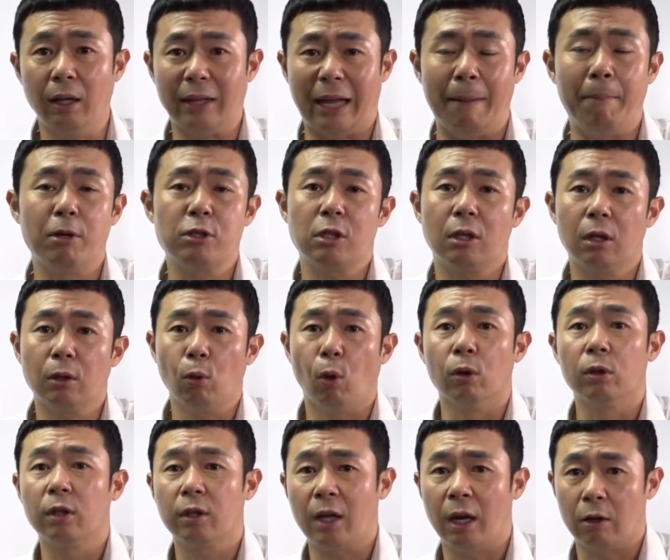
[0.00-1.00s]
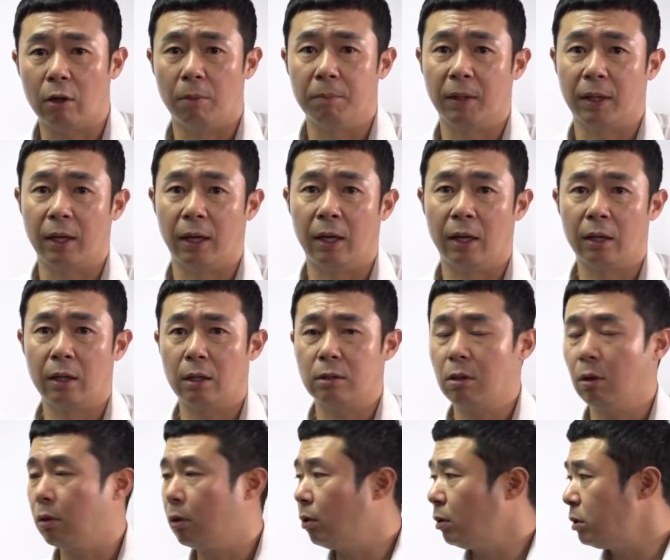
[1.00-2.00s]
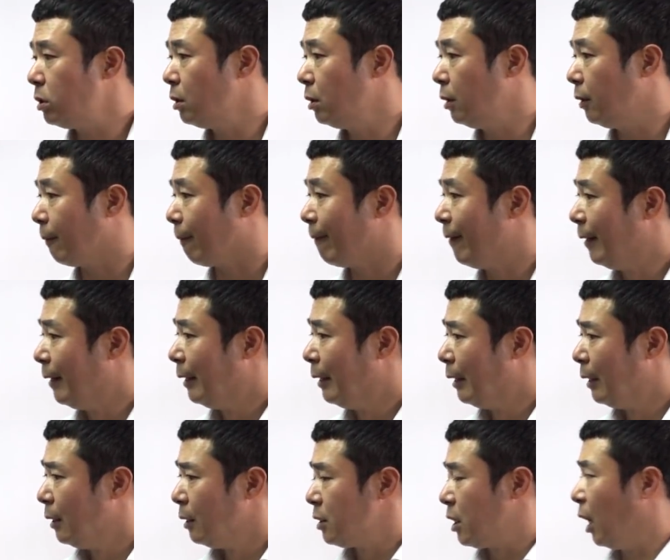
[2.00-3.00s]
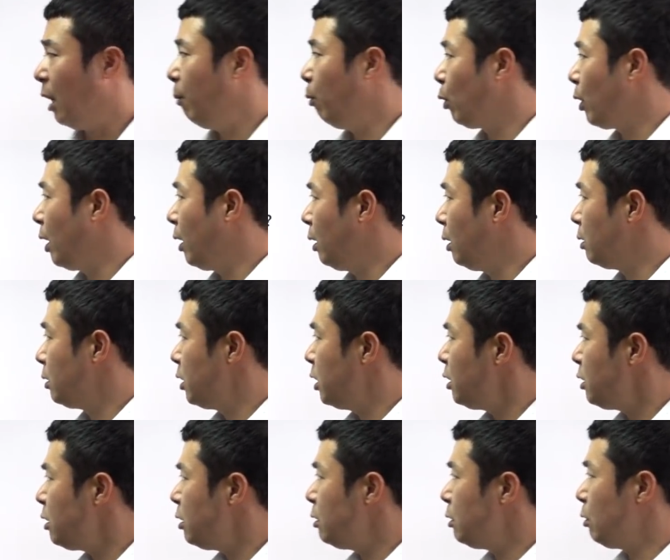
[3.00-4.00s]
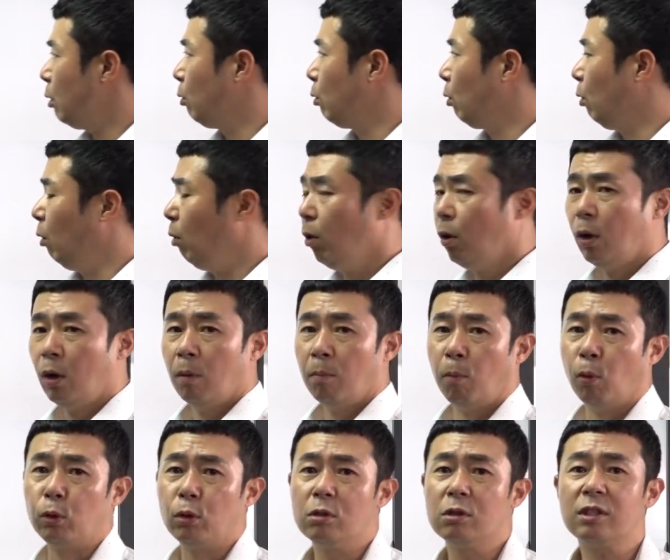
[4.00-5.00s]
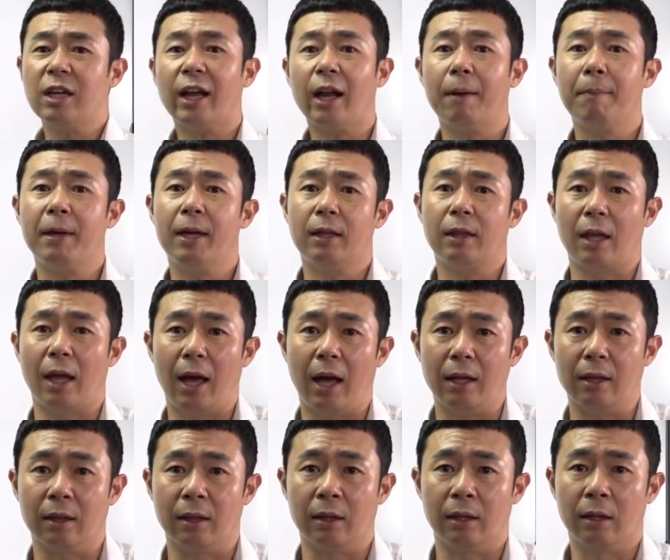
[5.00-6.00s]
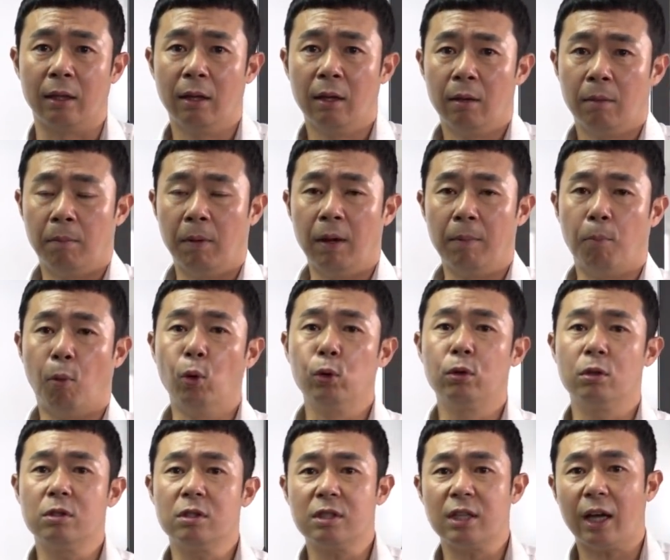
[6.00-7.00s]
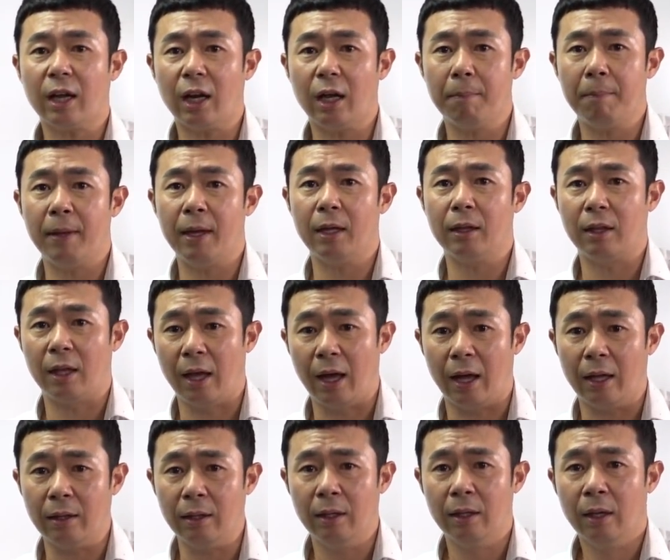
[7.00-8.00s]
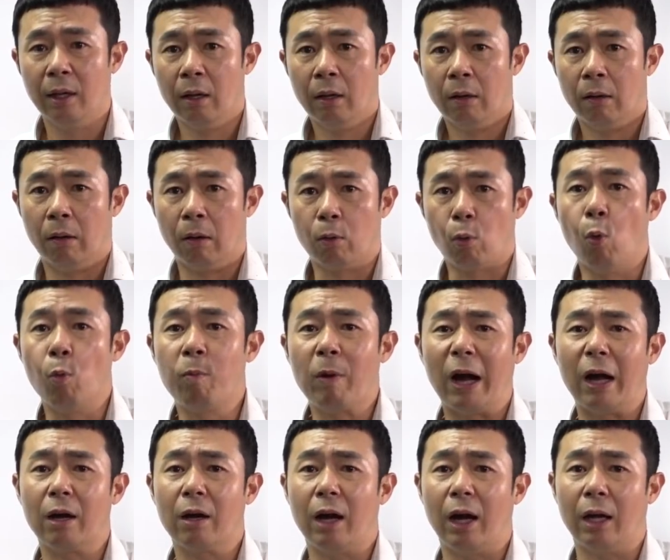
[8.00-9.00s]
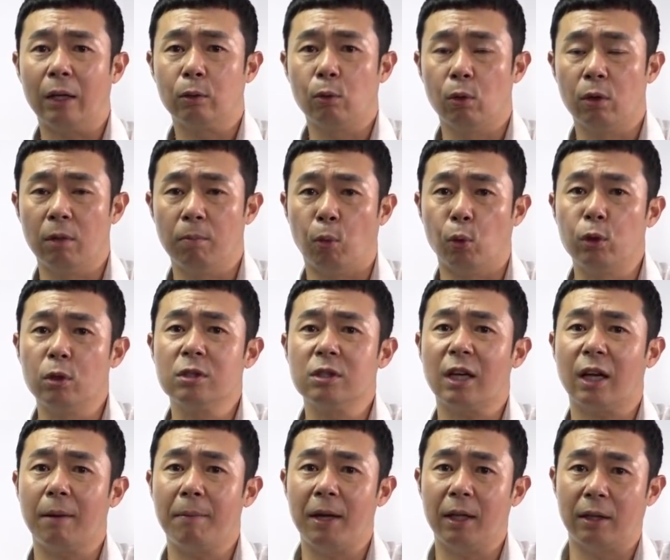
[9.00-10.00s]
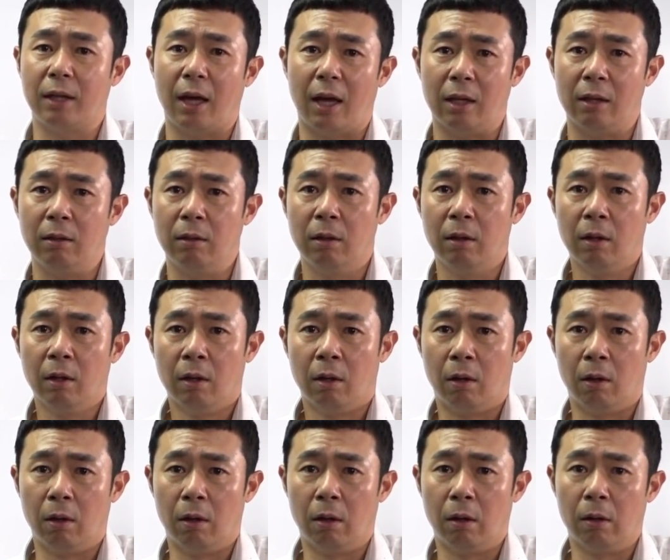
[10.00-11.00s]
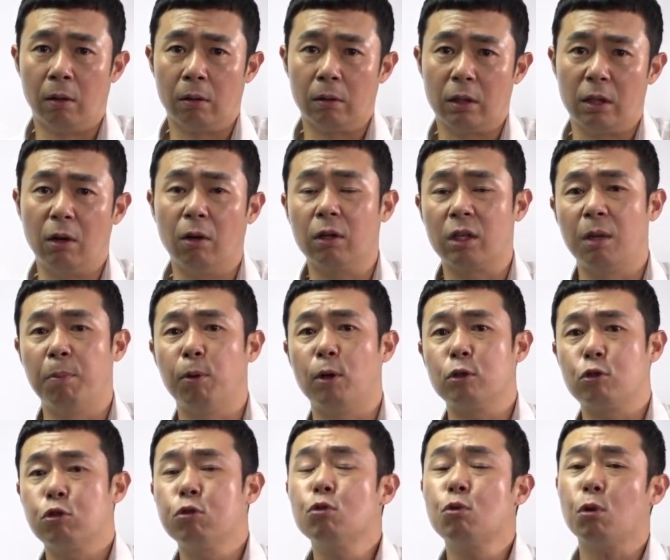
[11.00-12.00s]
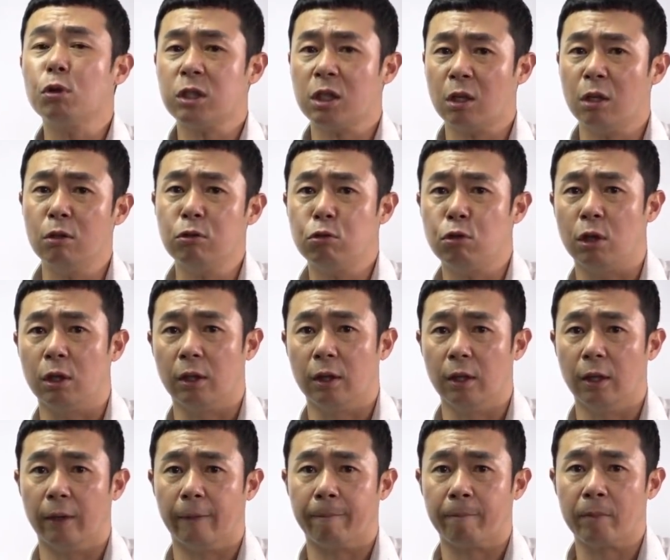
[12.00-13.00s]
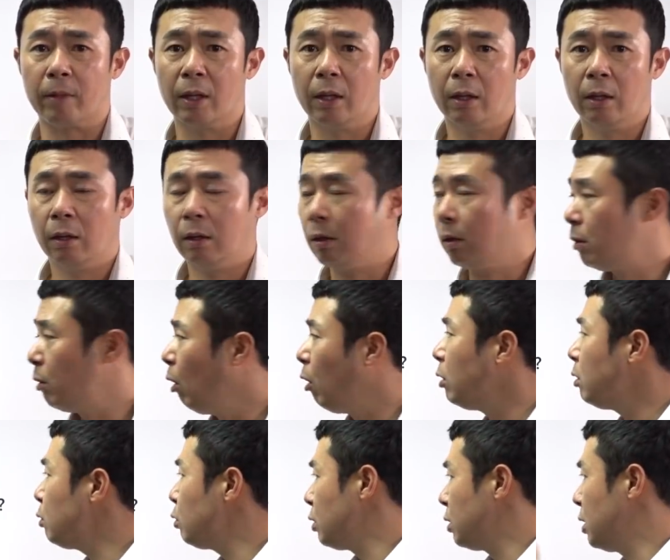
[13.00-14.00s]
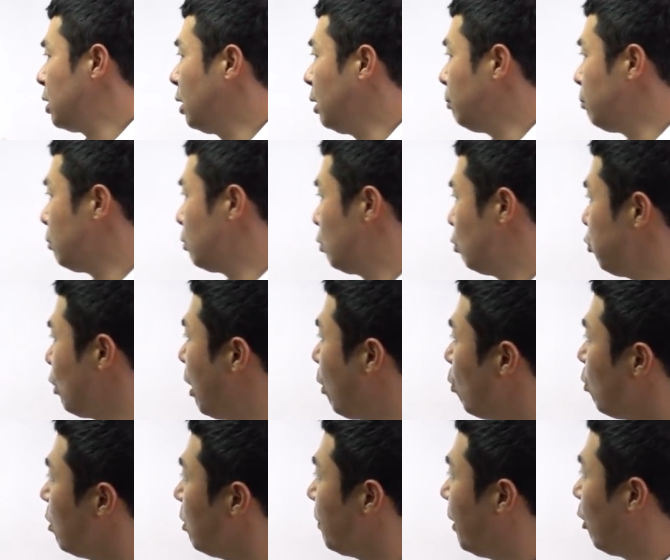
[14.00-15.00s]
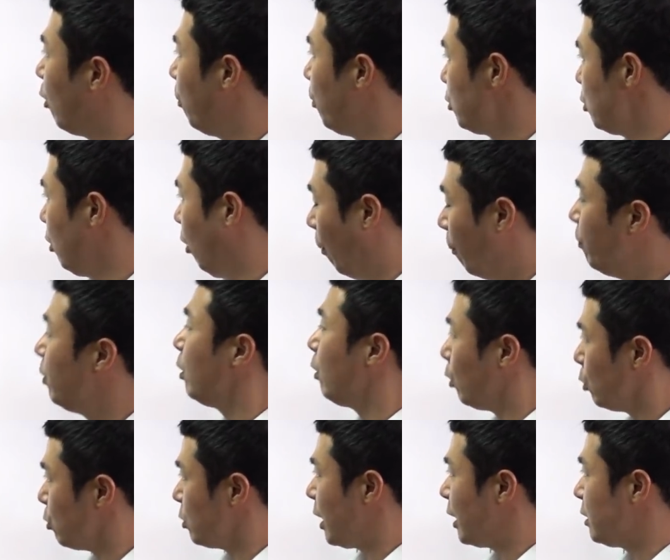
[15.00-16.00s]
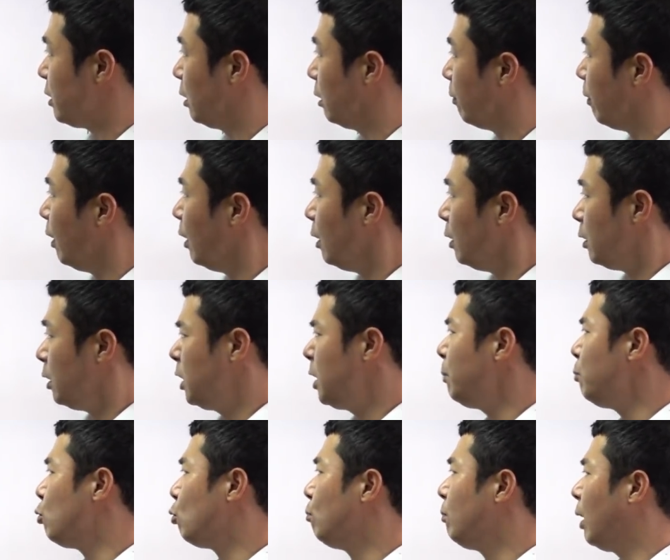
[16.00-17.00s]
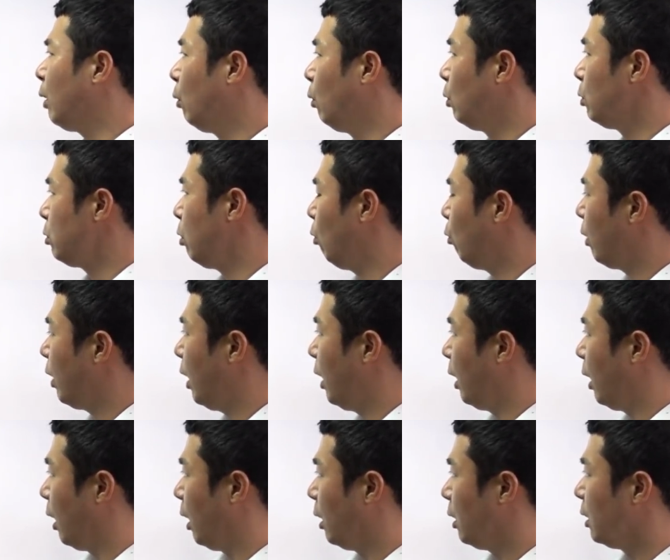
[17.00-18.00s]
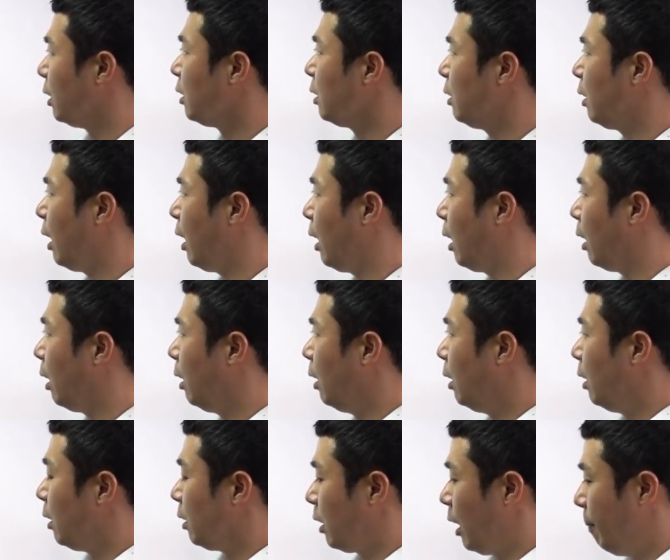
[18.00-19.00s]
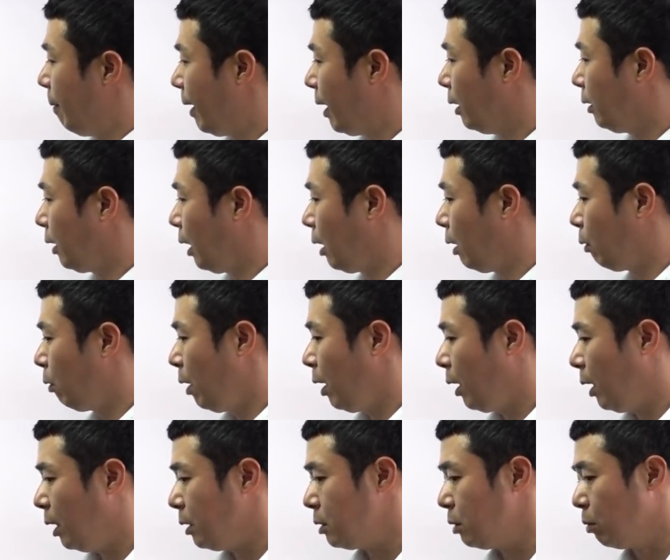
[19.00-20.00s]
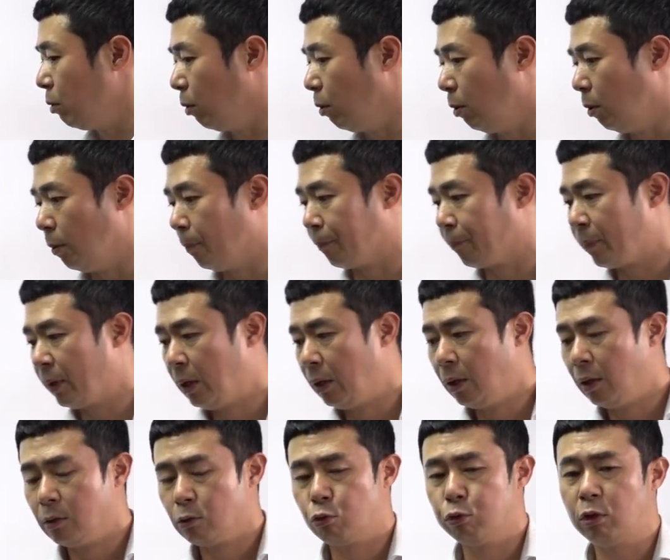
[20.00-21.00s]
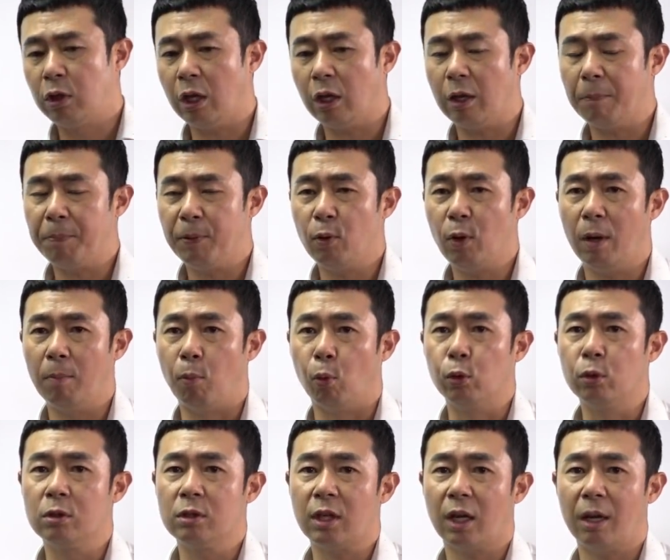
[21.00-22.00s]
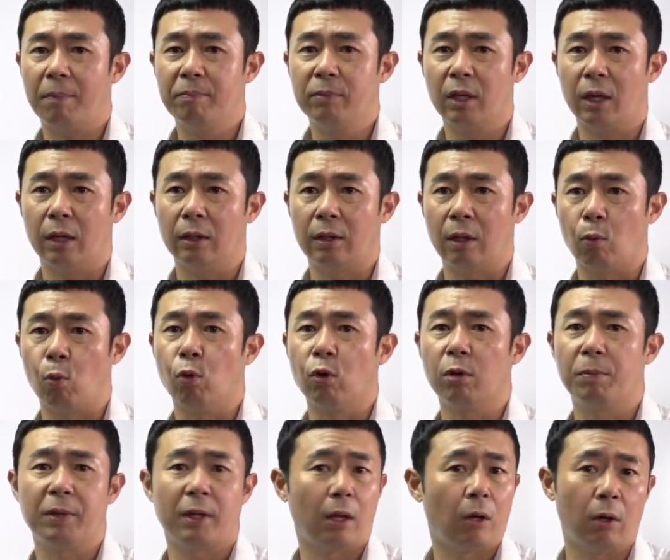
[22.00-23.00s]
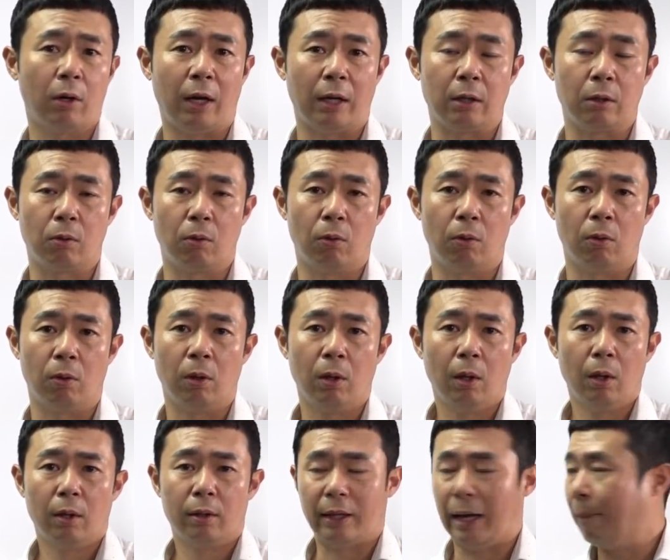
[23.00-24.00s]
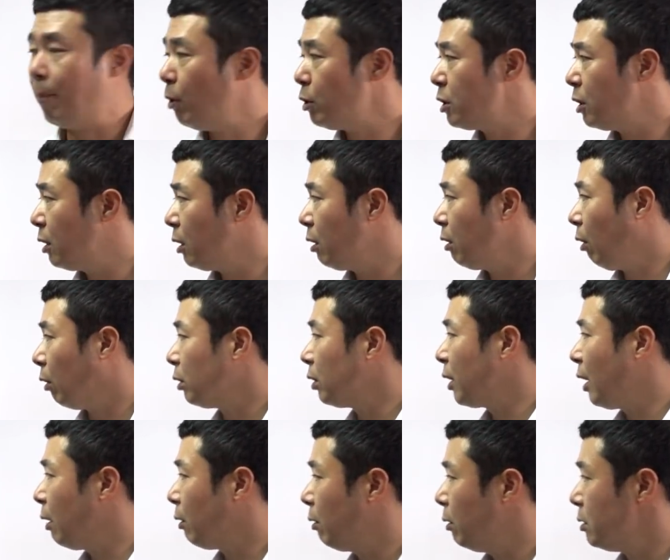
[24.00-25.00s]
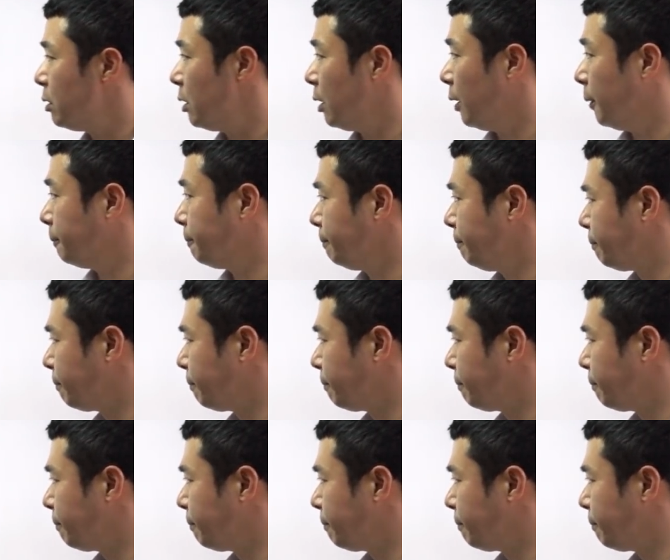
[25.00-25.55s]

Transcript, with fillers: 나머지는 또 어떻게 할 겁니까? 그래서 이것은 제가 보기에는 실질적으로 모든 사람에 대한 뭐 모든 사람에 대한 어, 공감과 또는 모든 사람에 대한 어, 이런 기분을 충족시킬 수 있는 어, 그런 지금 추가 공급이라고 볼 수는 없는 거죠. 사실은 이십육만 호 서울의 인근에 개발한다라고 해가지고 주택이 필요한 모든 사람들한테 공급이 된 건 아니고 나머지들은 어떻게 할 건지.